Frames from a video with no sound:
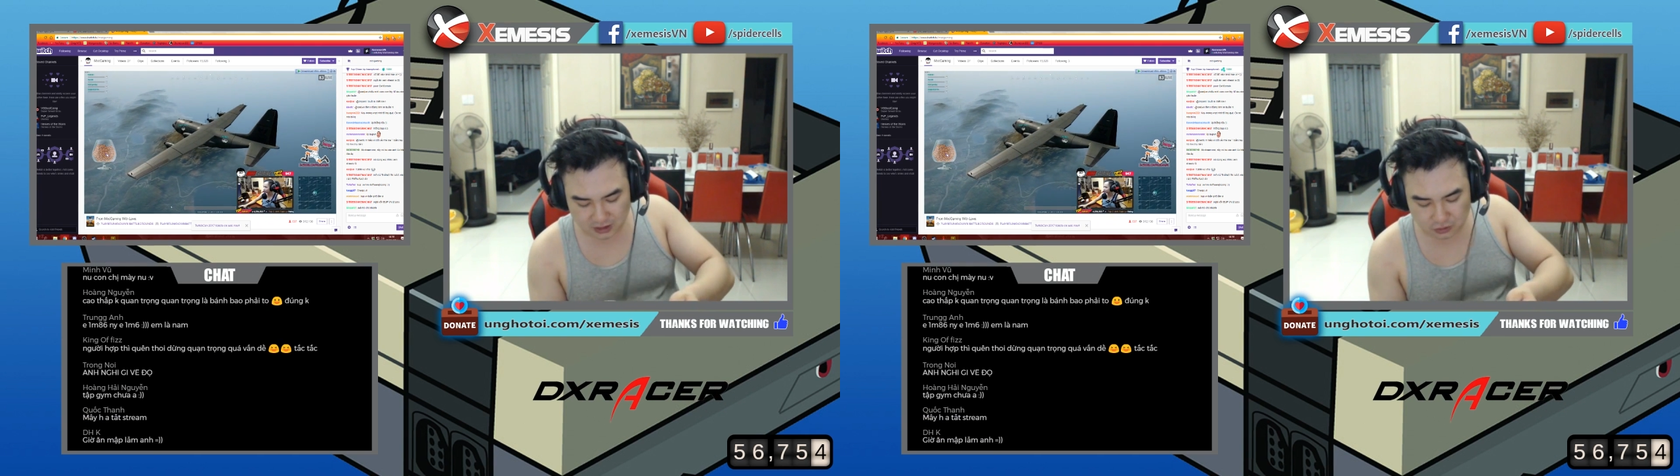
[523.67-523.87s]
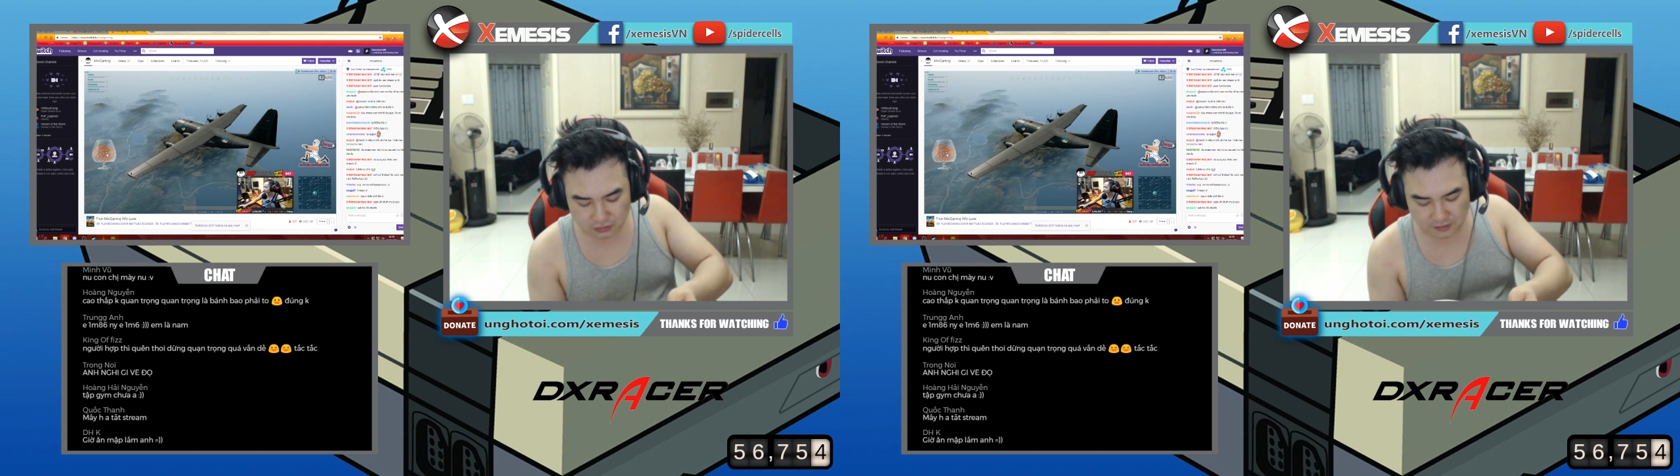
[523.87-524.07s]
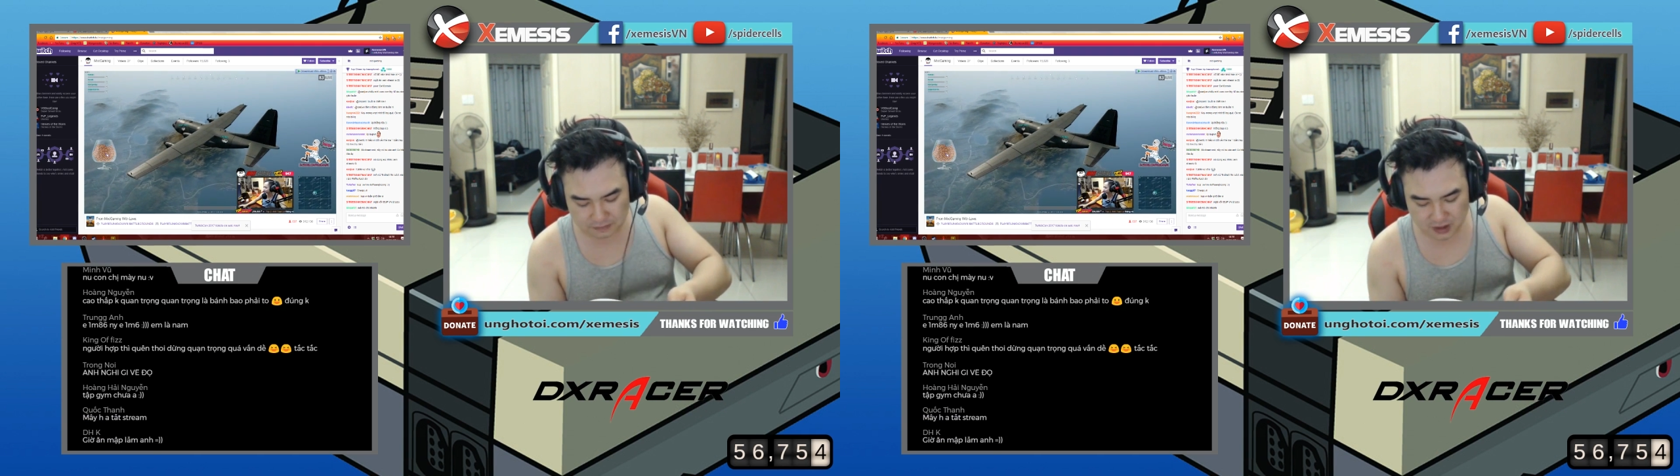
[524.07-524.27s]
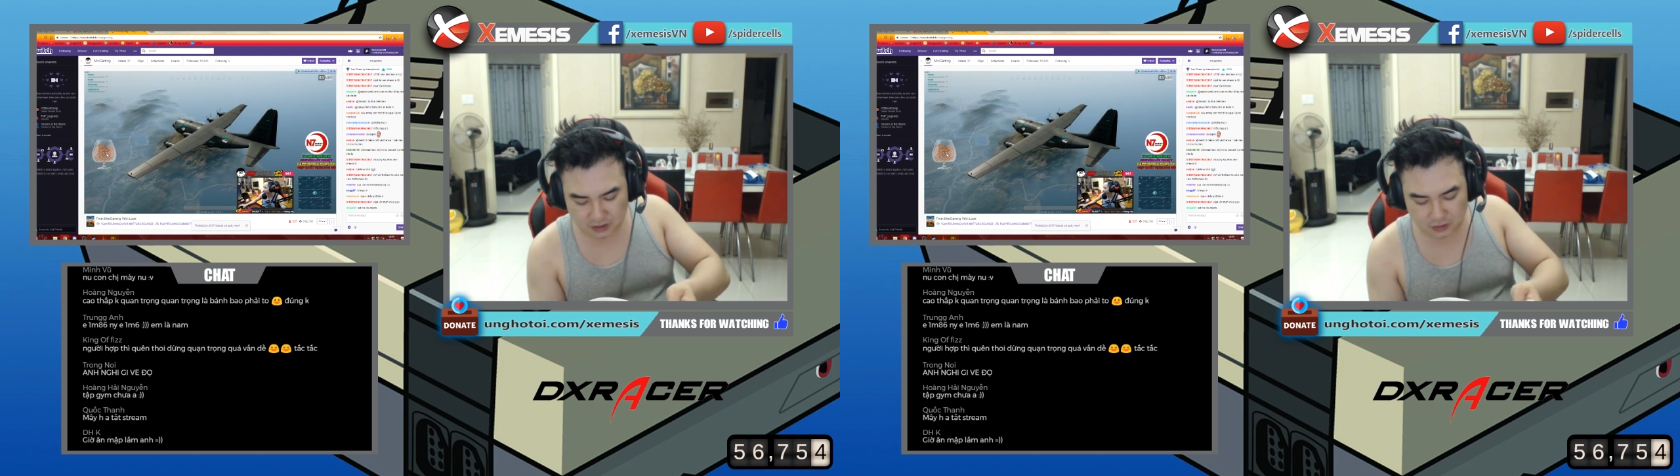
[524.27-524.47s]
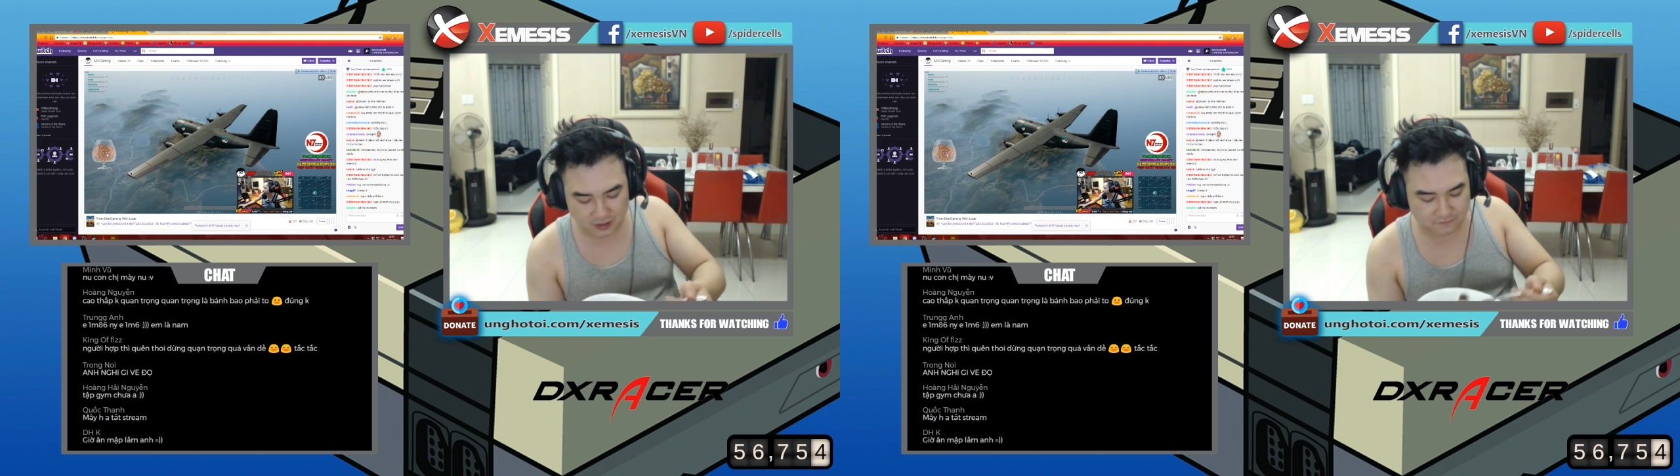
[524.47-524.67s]
chung được
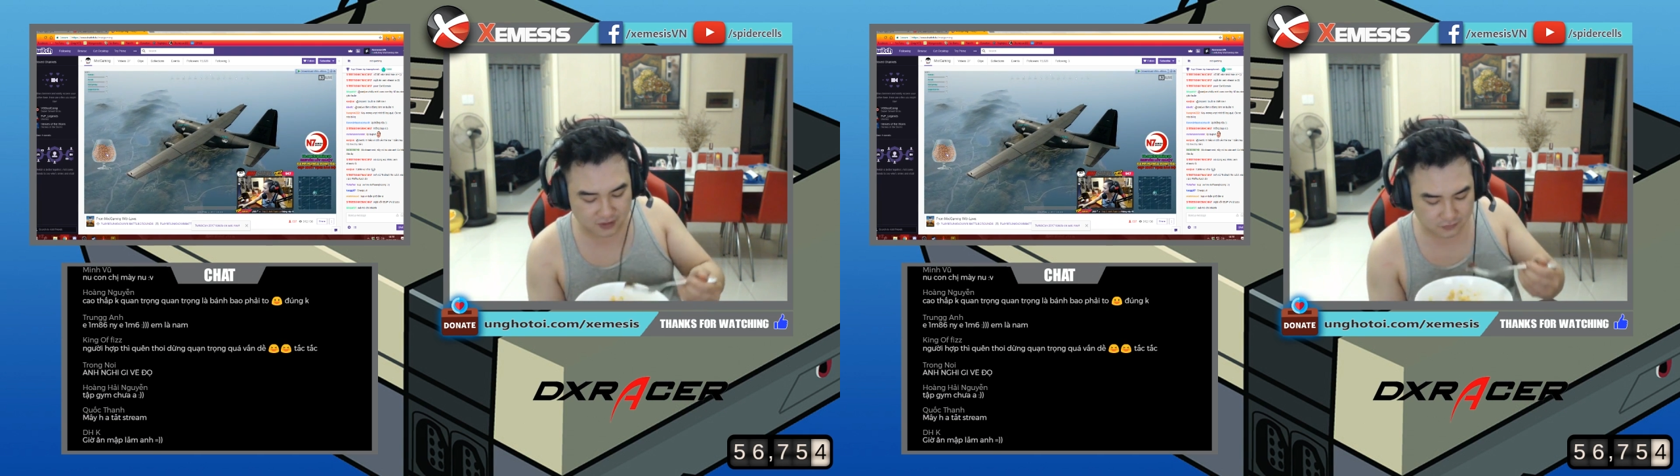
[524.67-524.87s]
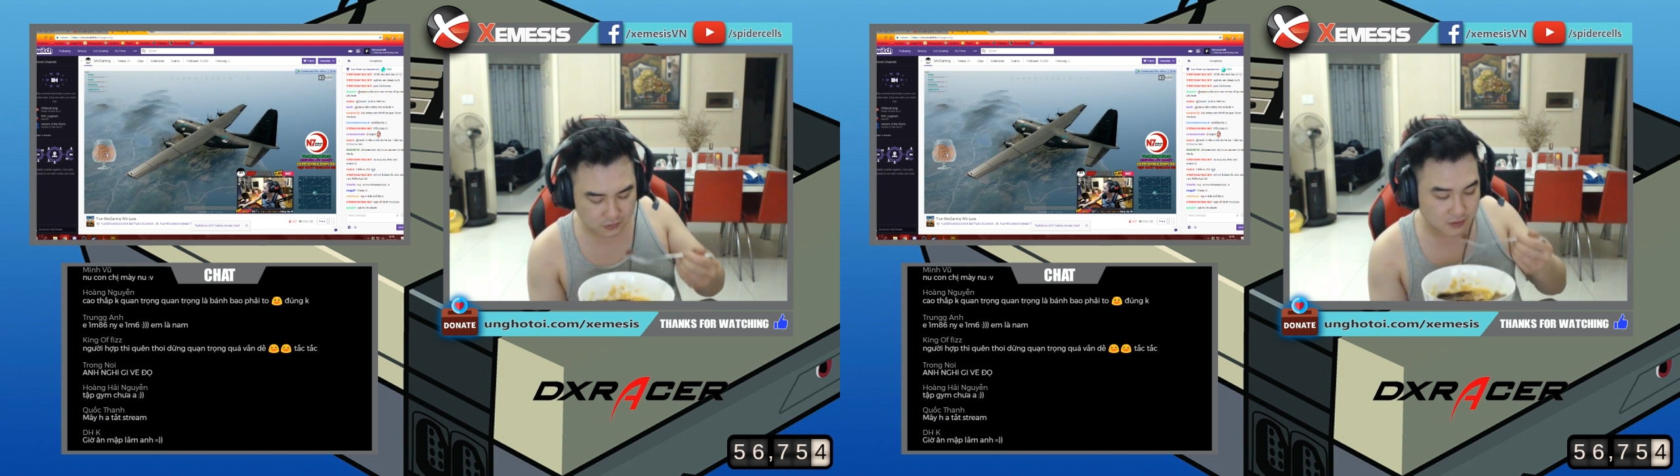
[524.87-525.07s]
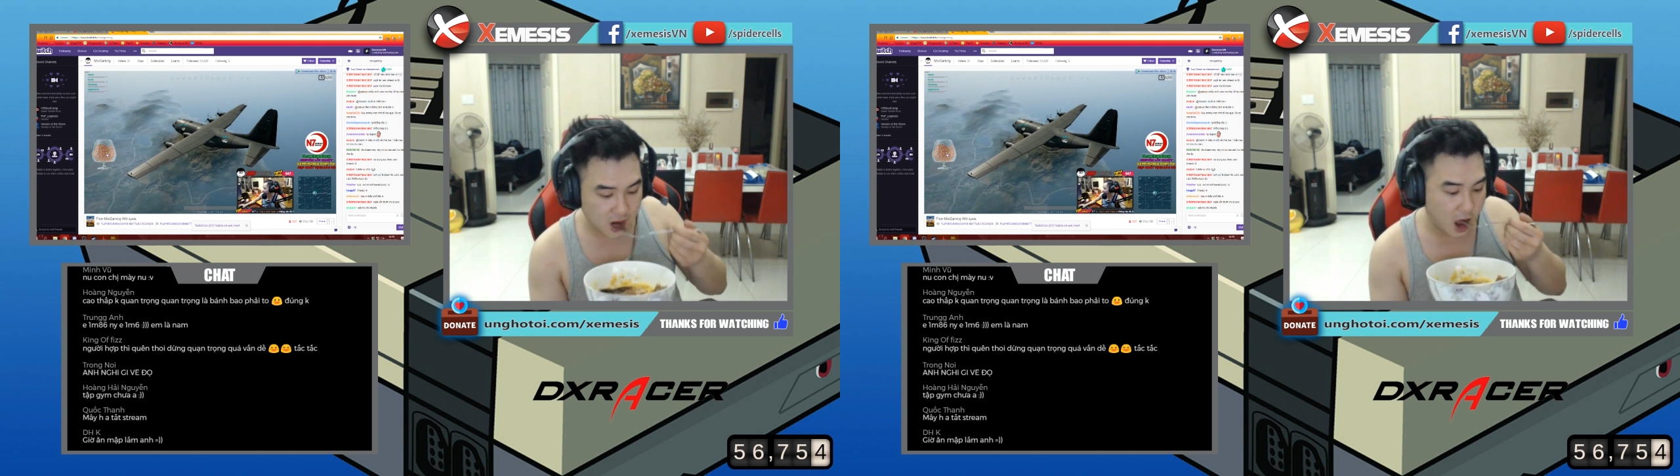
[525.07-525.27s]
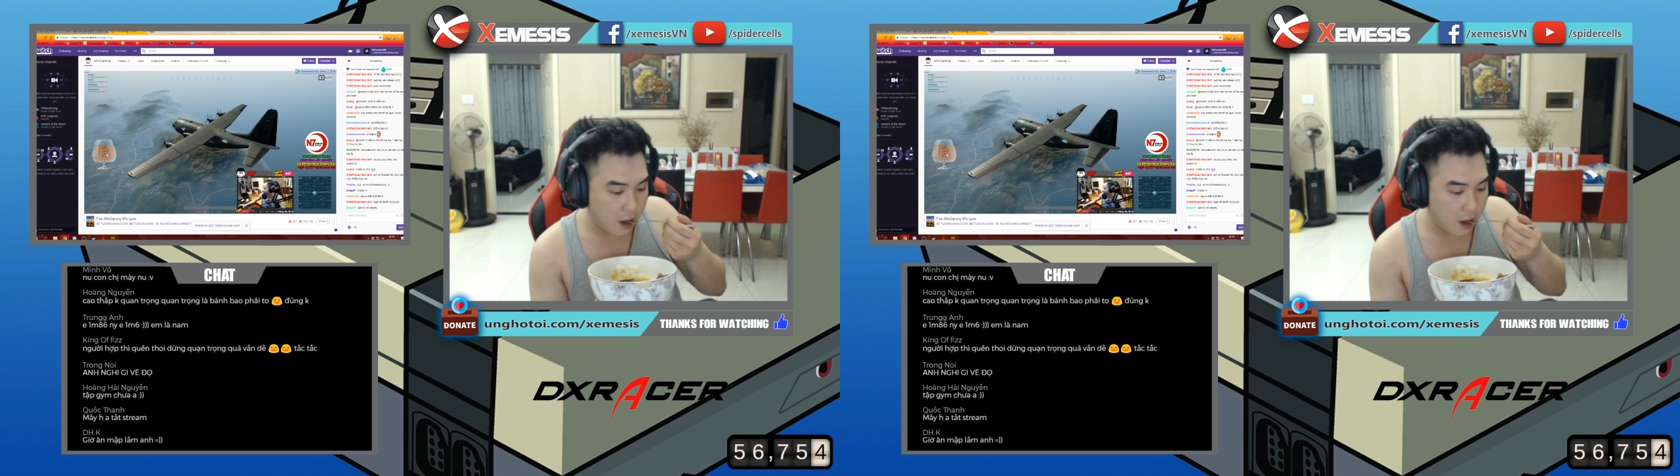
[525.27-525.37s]
Pew là Viruss nè.